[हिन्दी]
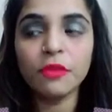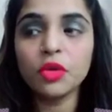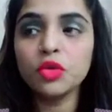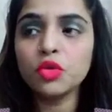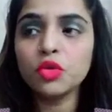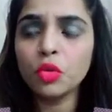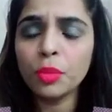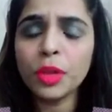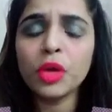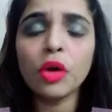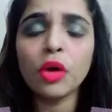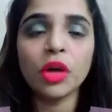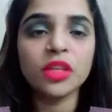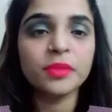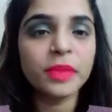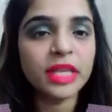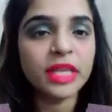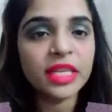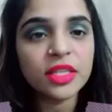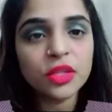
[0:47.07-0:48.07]
जो भी
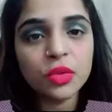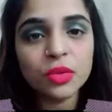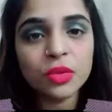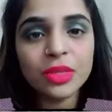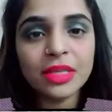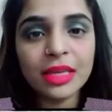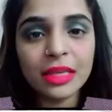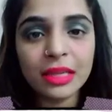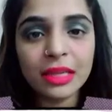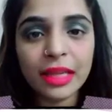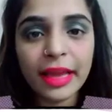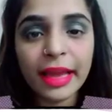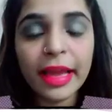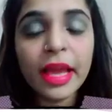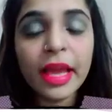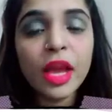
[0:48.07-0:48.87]
कॉस्मेटिक्स यूज़ करते हैं